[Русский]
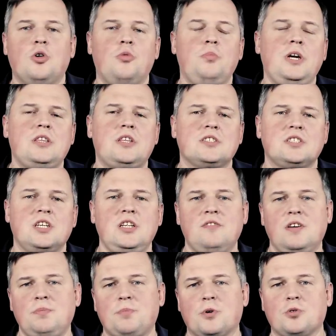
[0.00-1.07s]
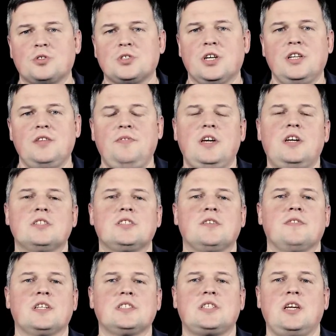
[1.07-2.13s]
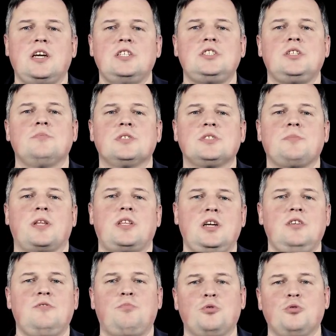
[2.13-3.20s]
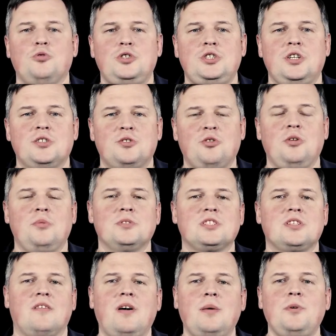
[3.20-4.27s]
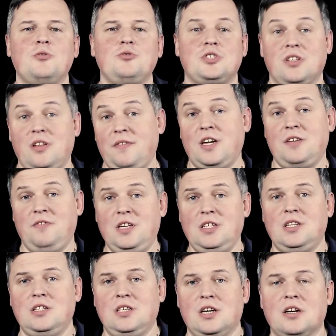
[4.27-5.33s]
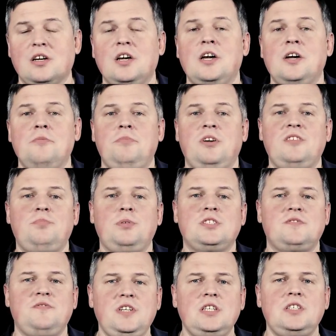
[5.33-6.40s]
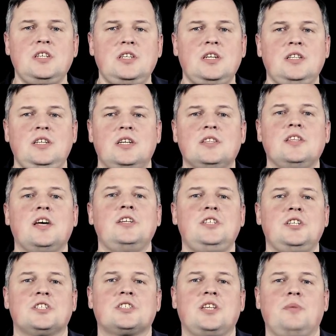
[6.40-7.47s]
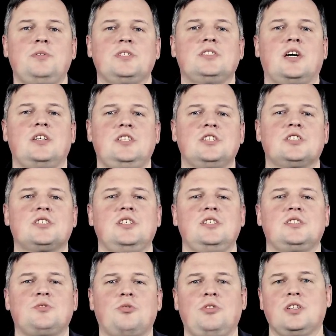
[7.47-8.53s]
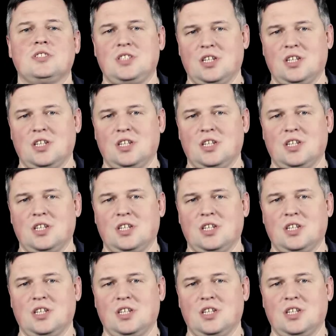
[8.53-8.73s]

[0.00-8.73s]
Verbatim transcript: Умеет оценивать прошлое, двигаться в настоящем и смотреть в будущее. Другими словами, он человек видения. Ведь без видения нет надежды, а без надежды история